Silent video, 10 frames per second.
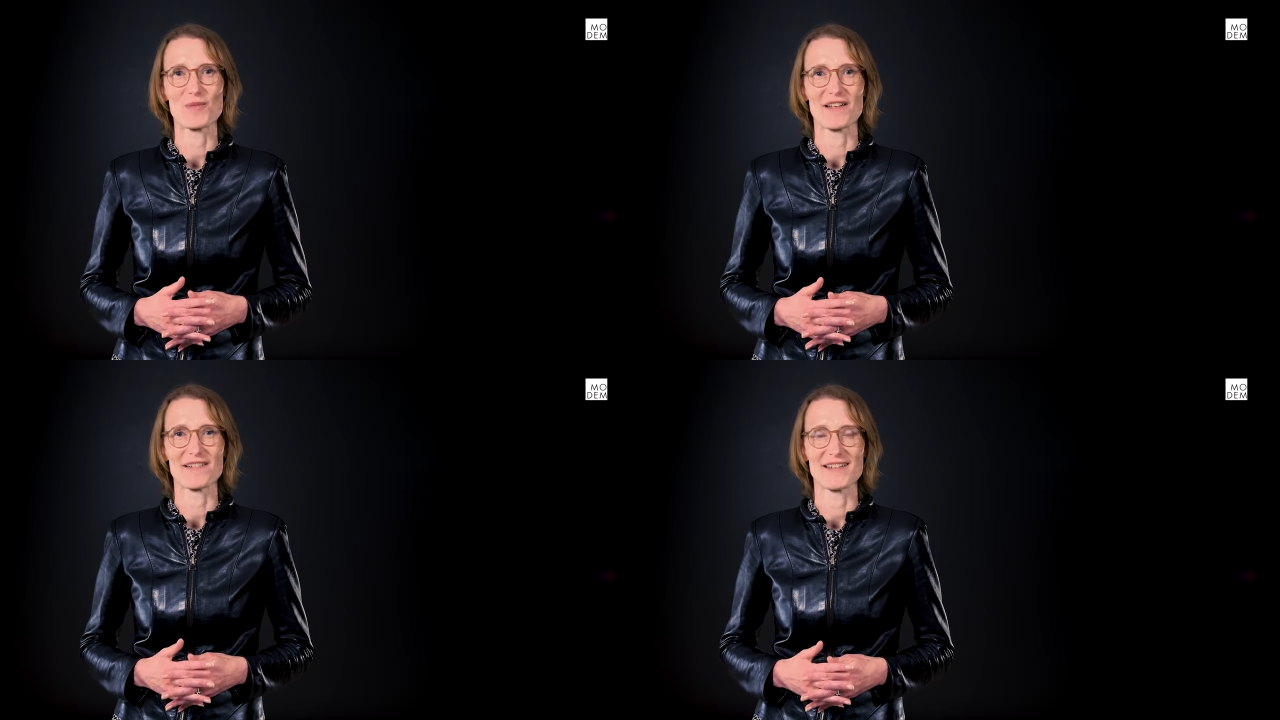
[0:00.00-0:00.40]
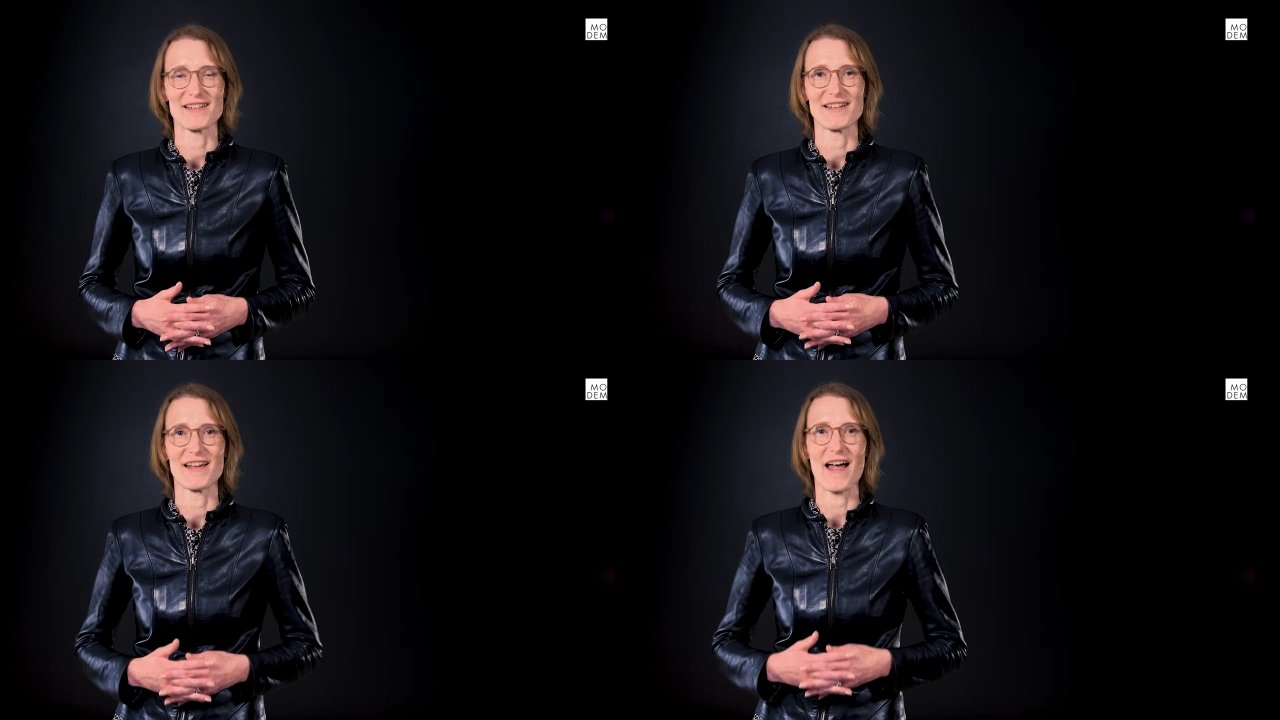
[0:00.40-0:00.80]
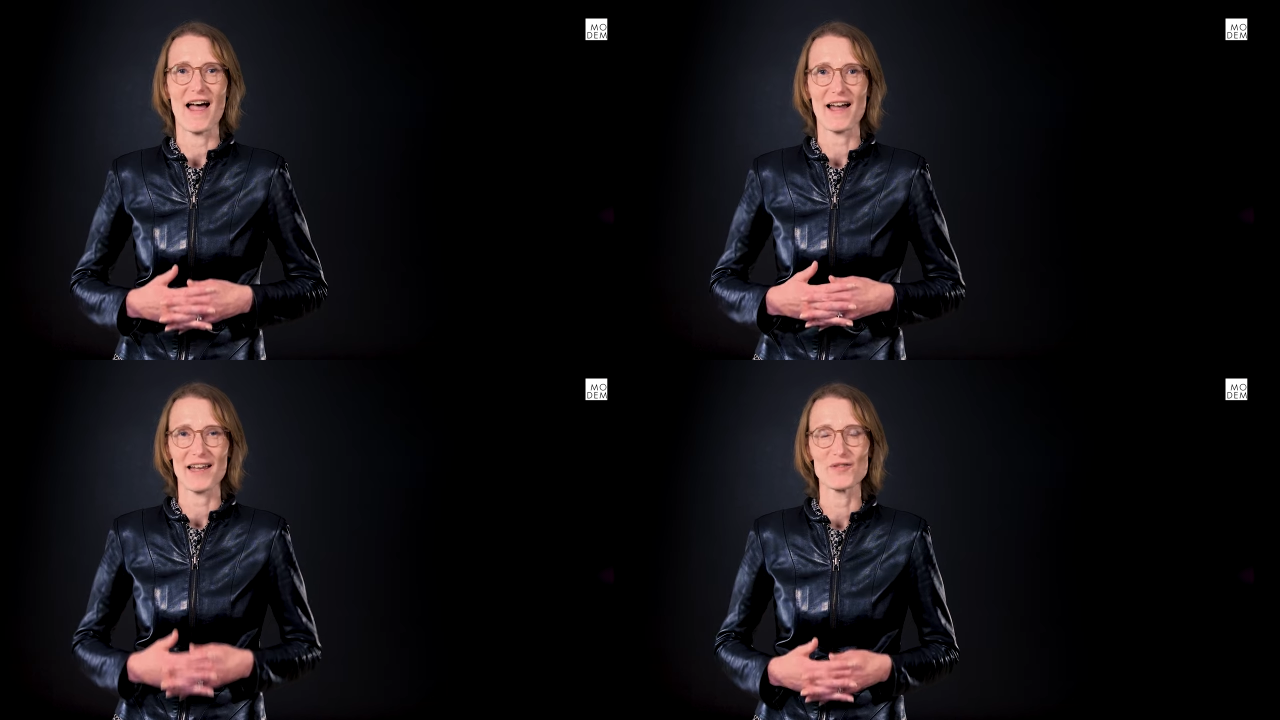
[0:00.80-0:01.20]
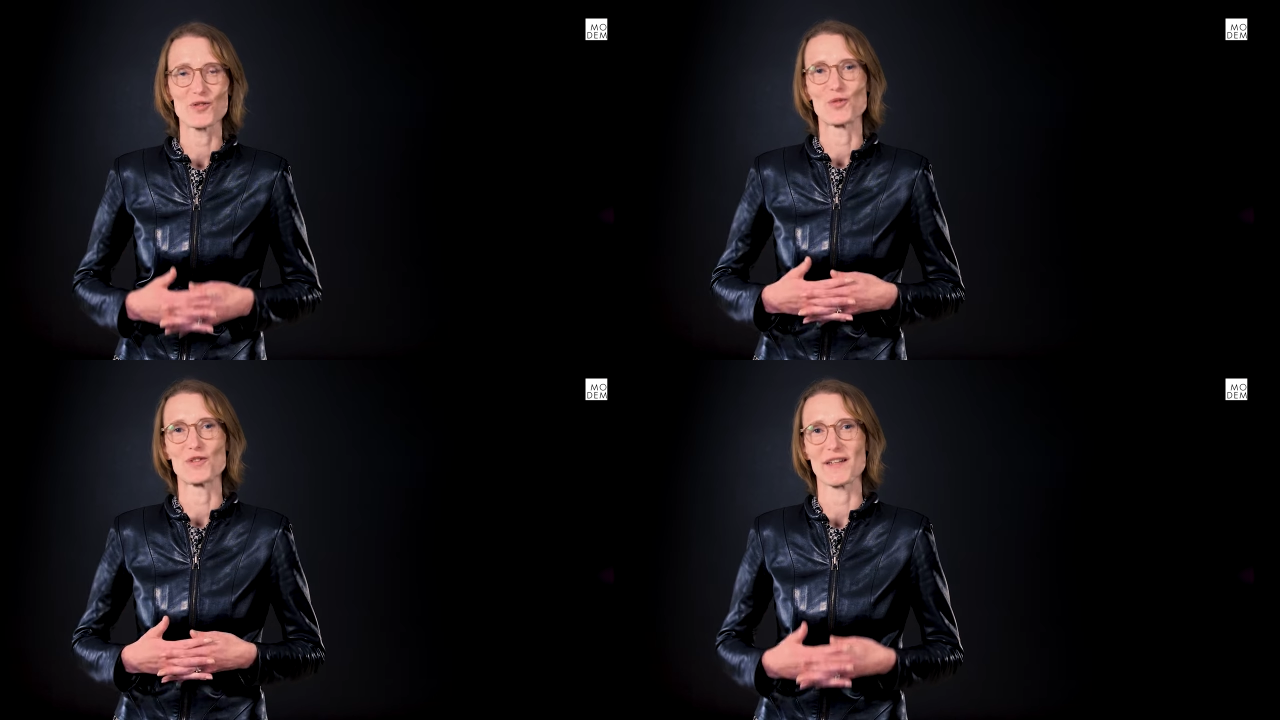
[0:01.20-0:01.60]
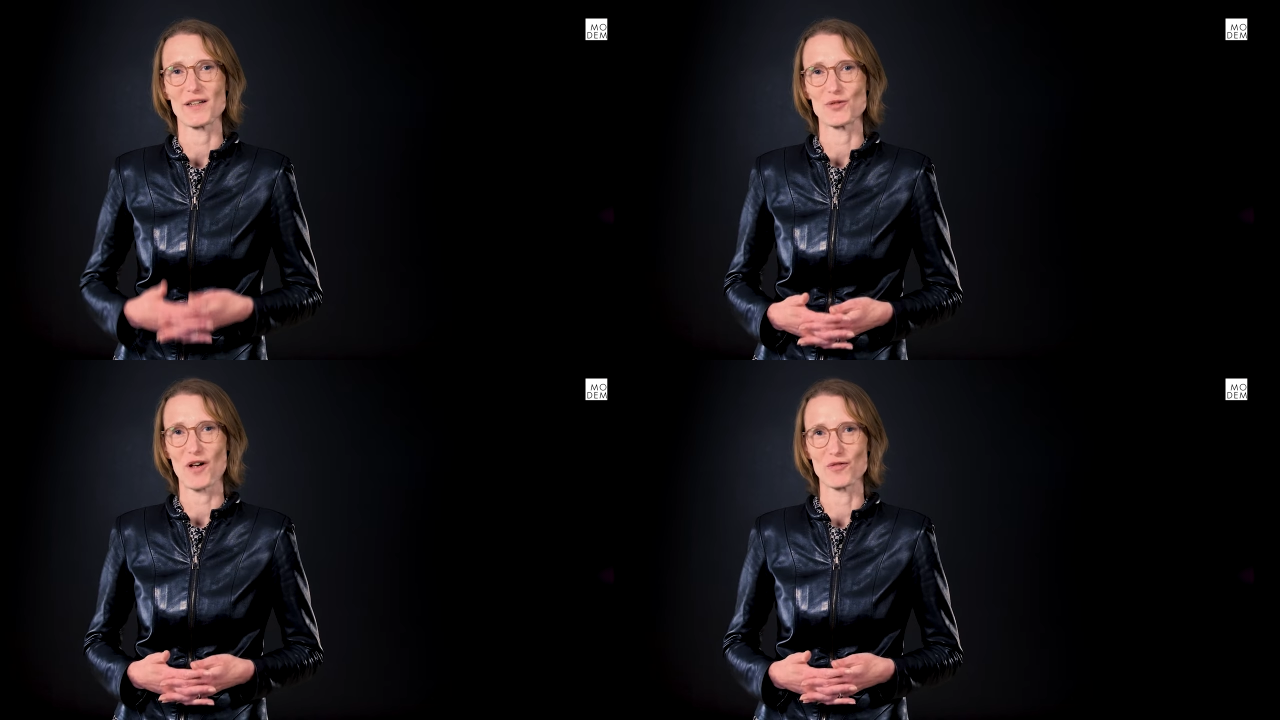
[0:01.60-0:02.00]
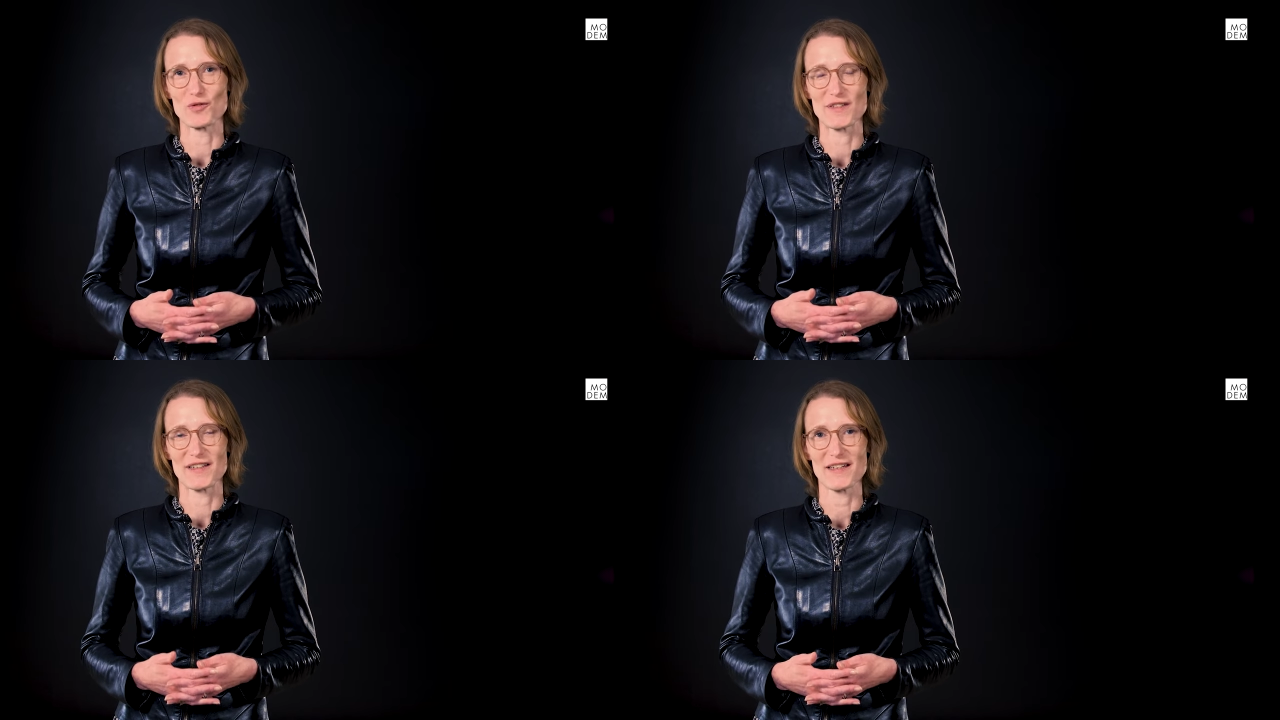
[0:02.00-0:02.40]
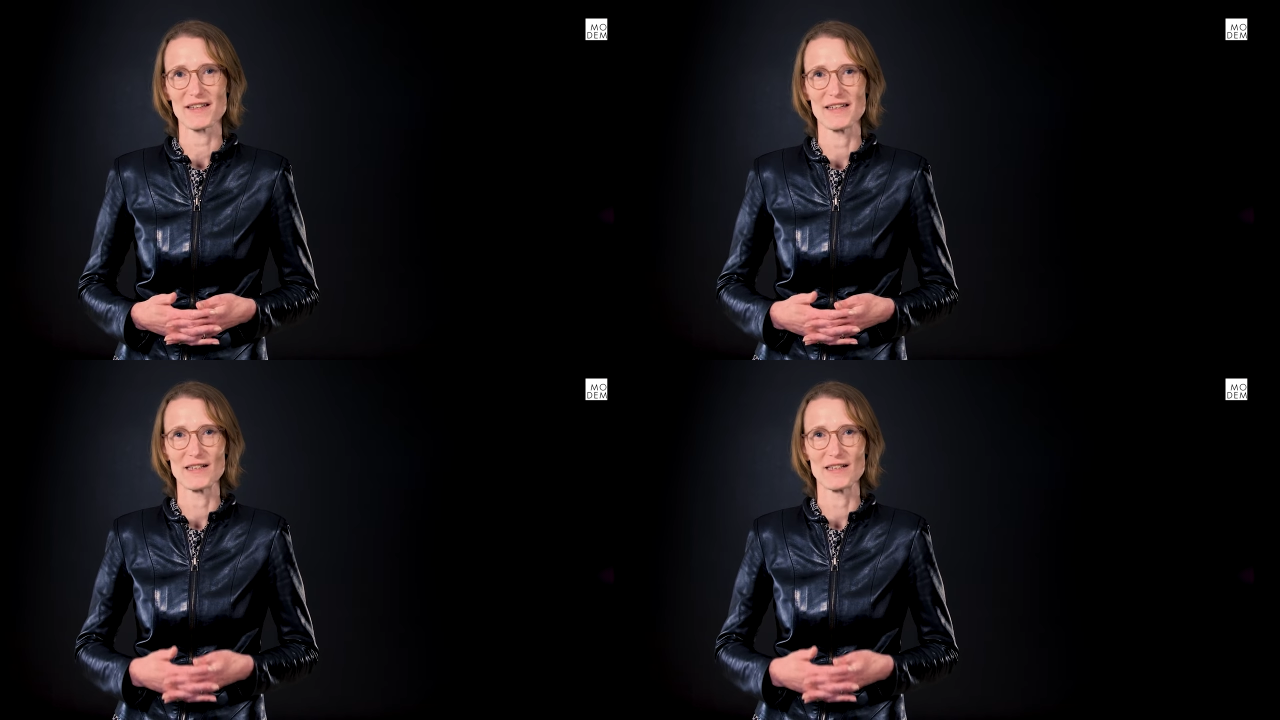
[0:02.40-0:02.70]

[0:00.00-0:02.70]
blindée arrivent sur le territoire français,